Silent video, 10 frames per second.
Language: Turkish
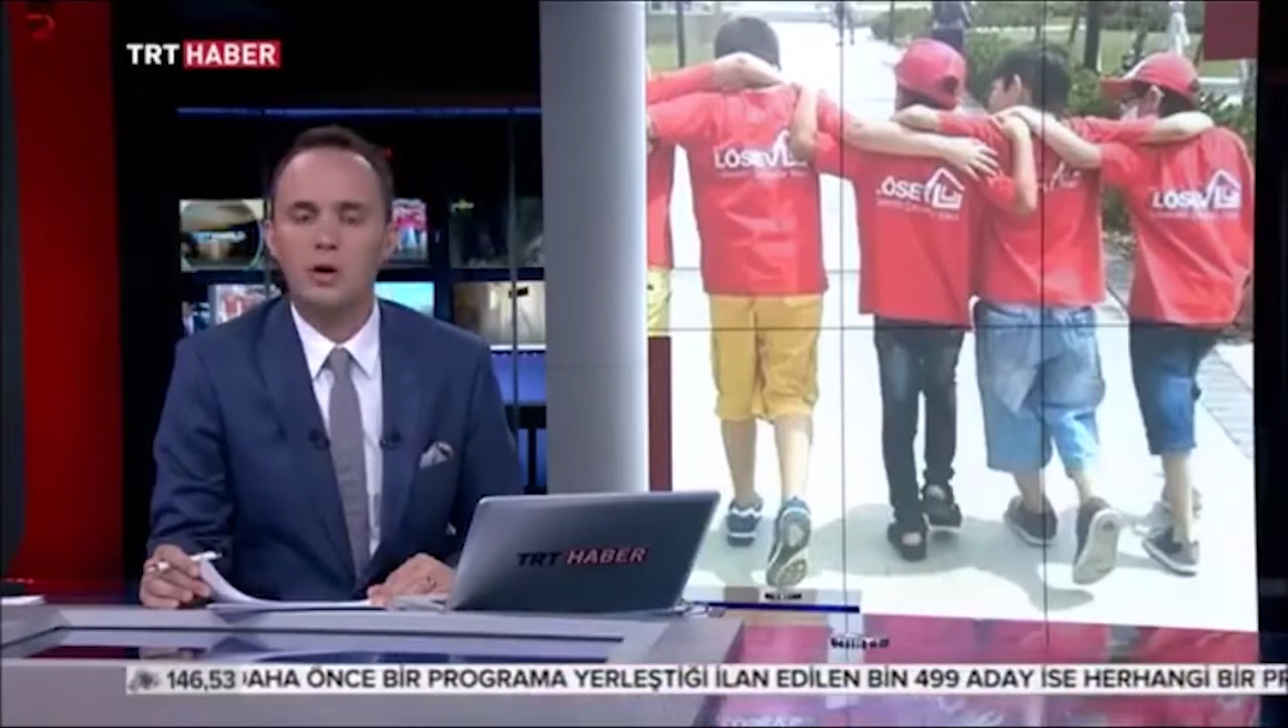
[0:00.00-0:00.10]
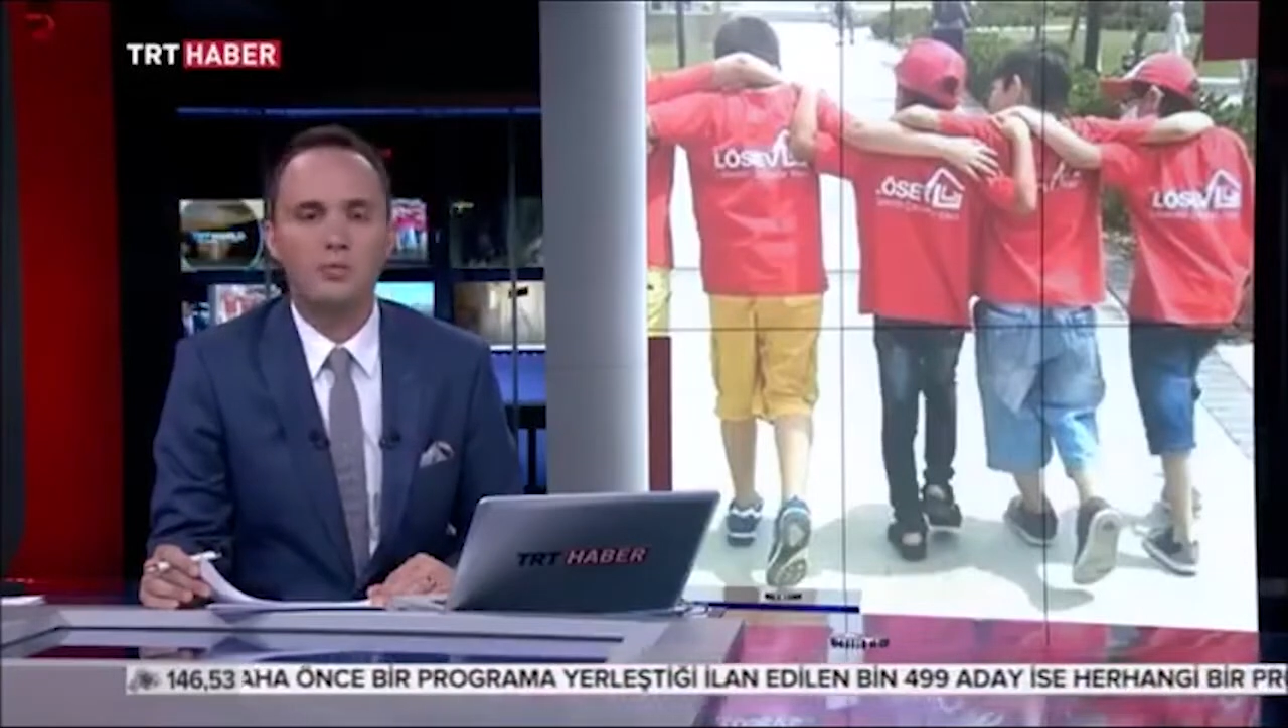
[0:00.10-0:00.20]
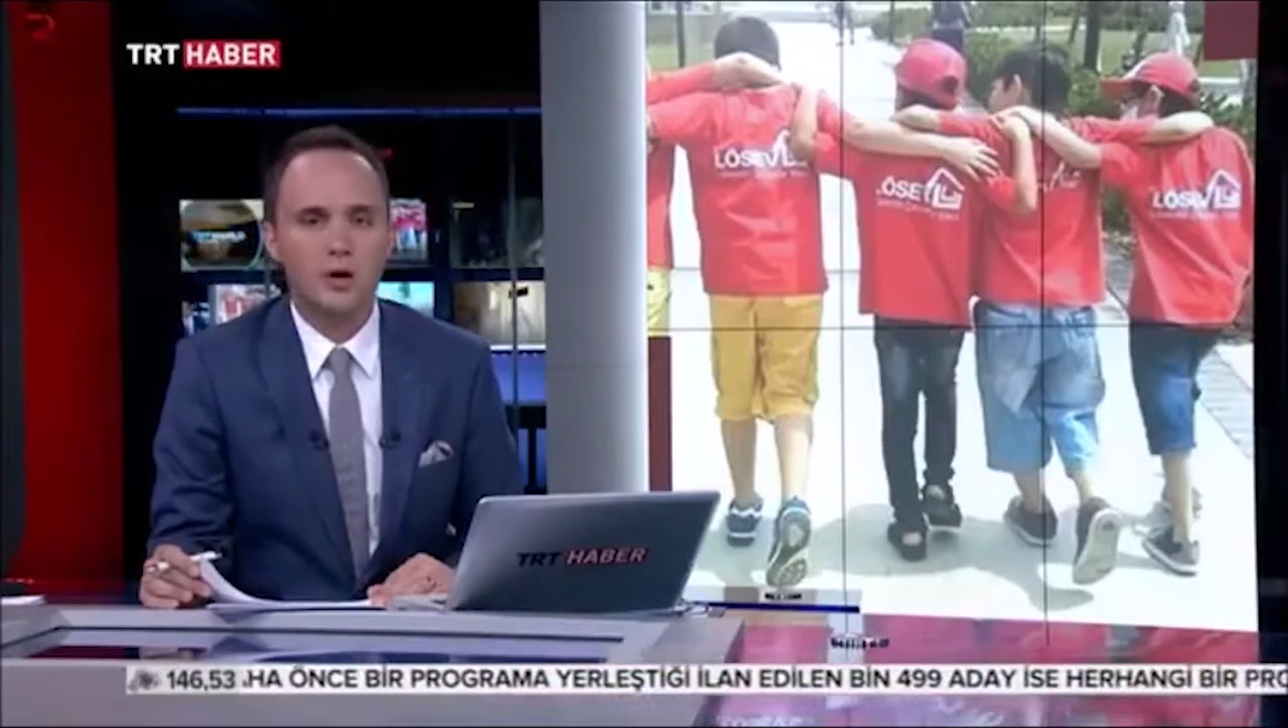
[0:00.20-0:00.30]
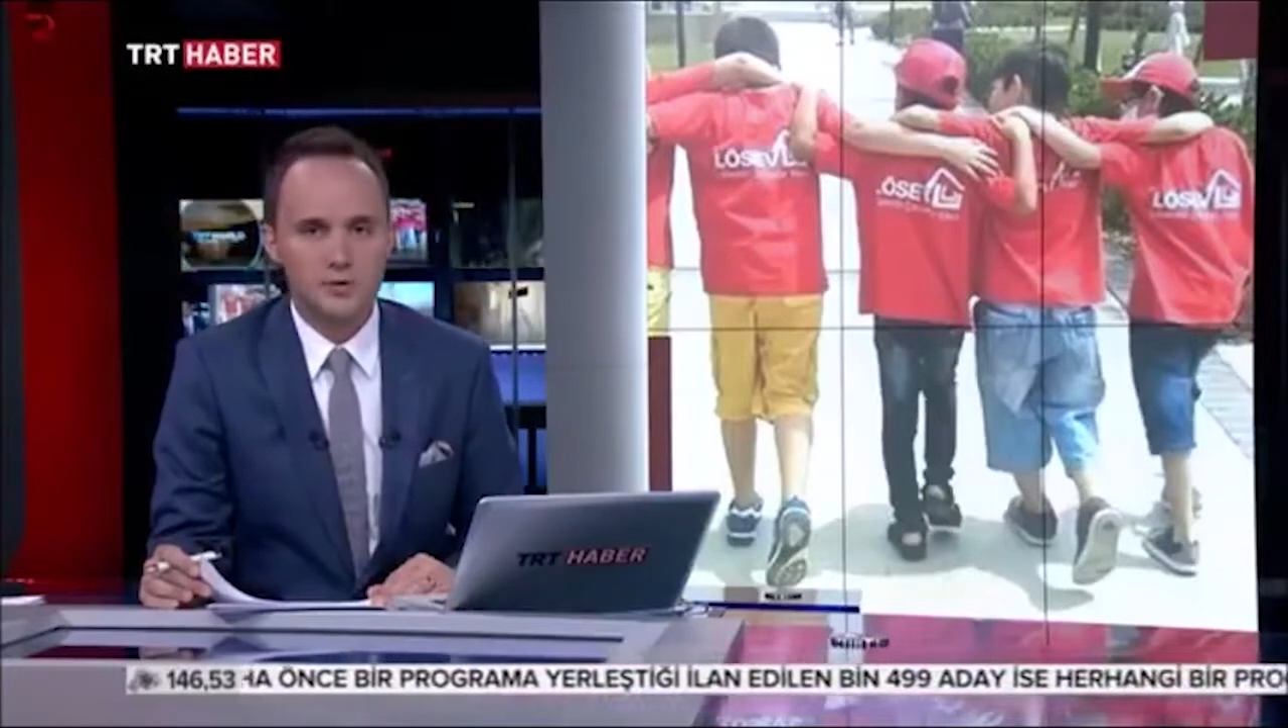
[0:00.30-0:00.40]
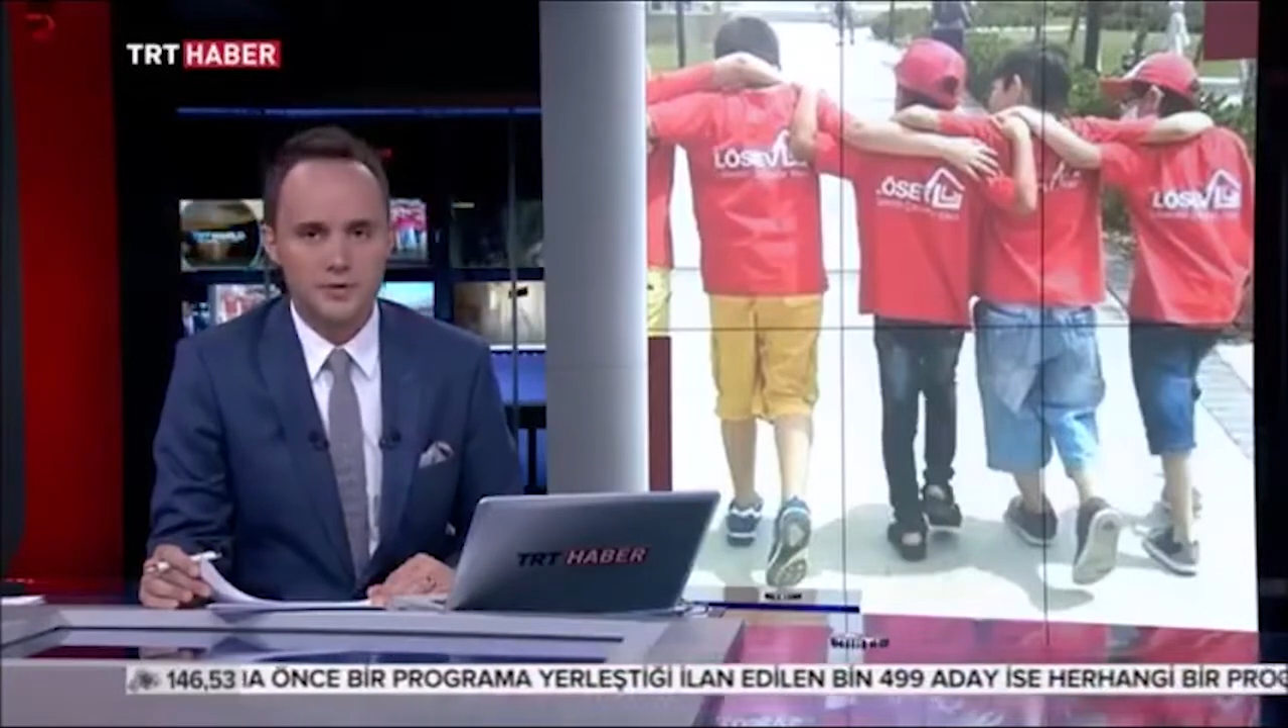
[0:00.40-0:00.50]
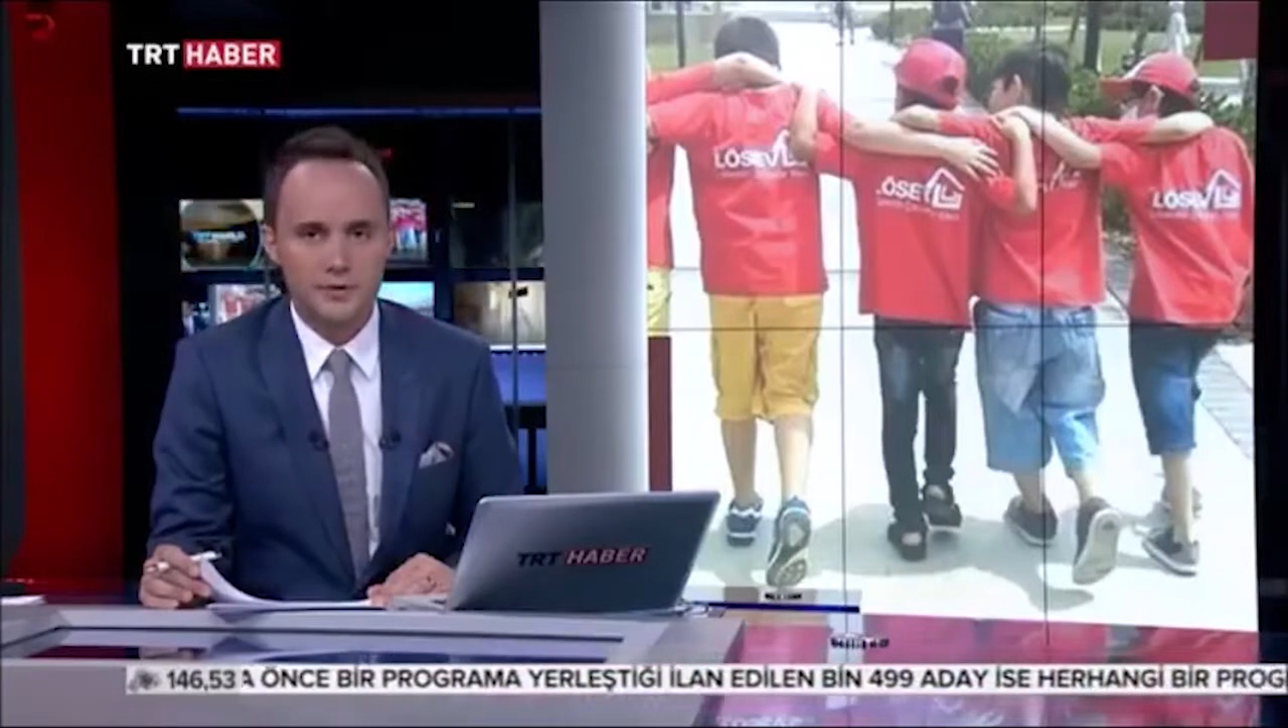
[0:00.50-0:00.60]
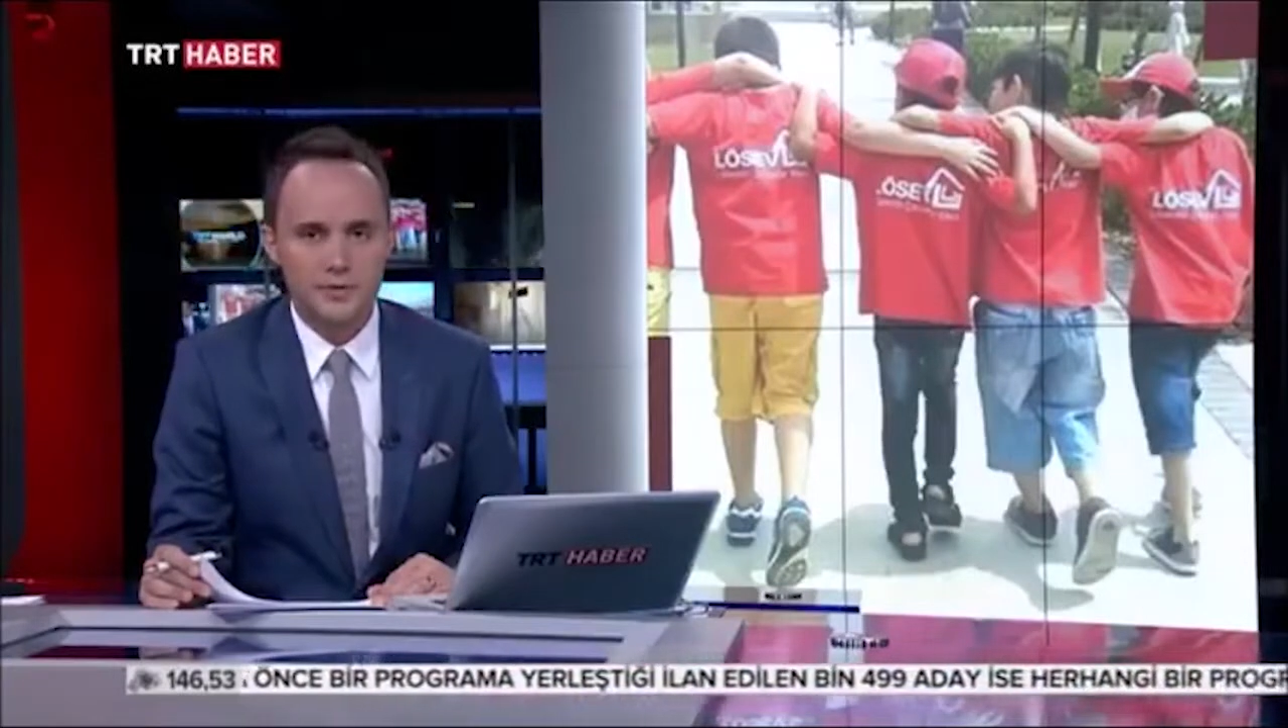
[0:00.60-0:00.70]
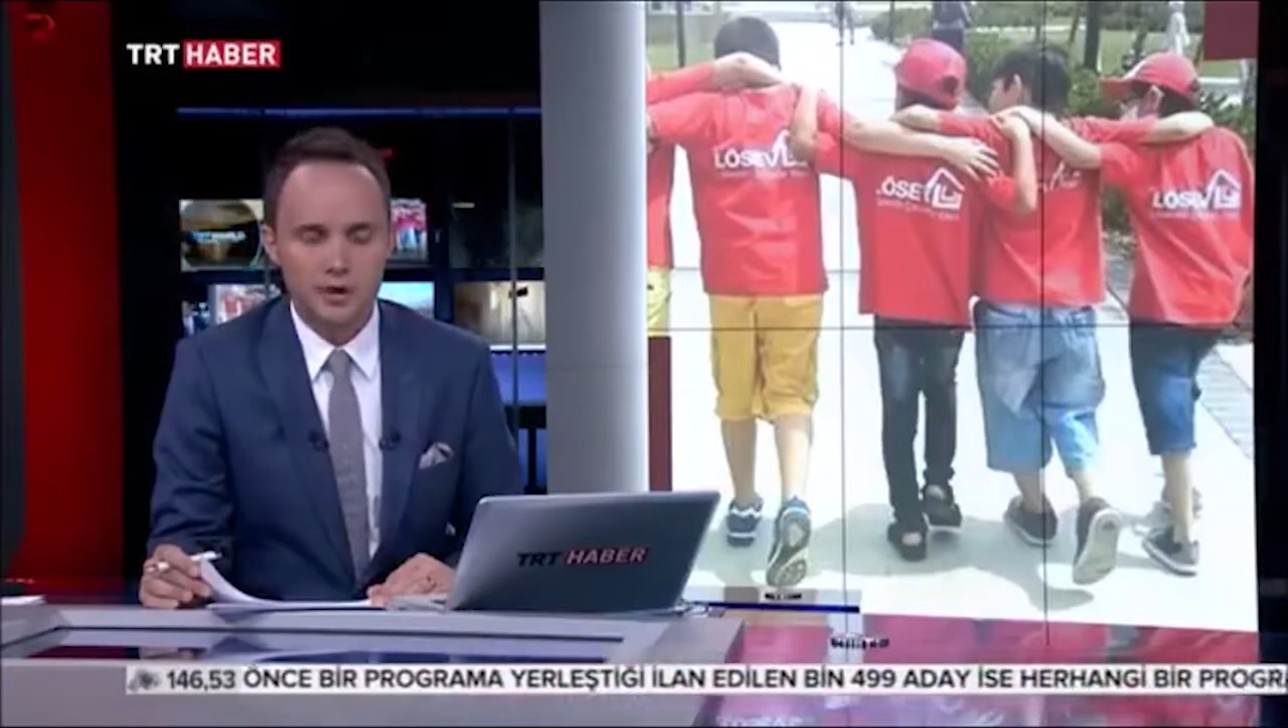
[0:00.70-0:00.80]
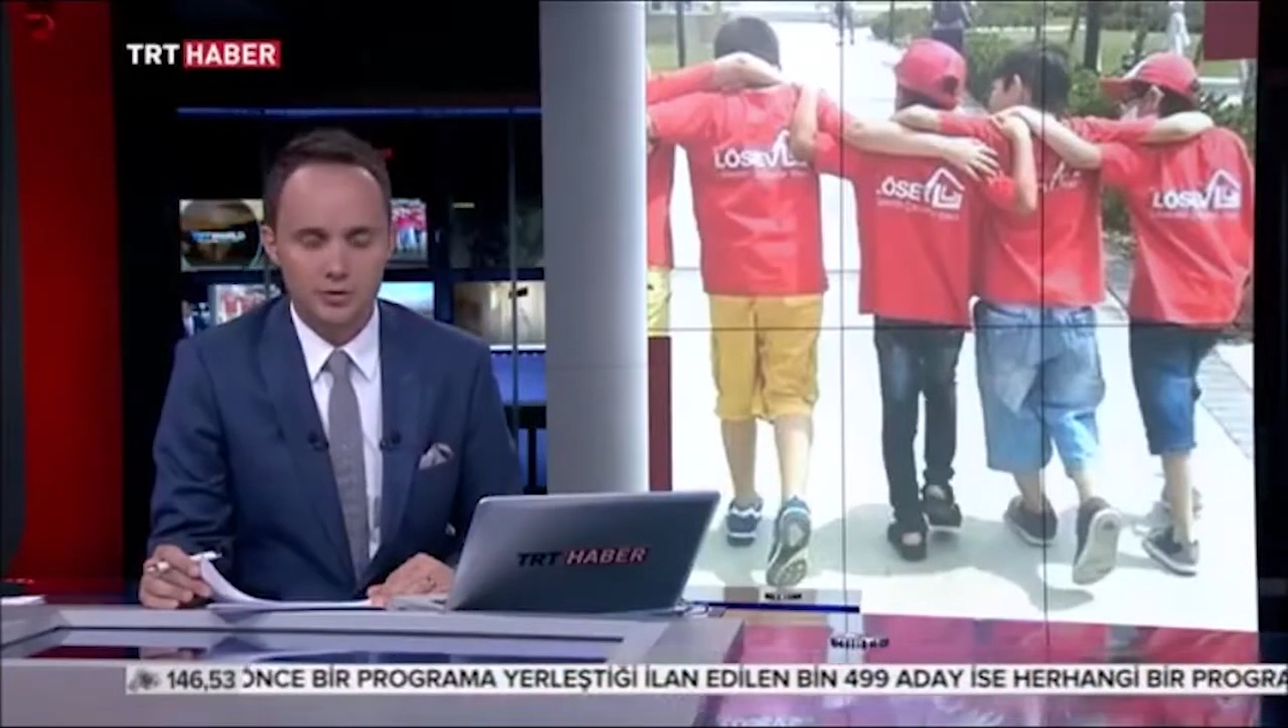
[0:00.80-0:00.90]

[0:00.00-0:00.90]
kurban bağışlarını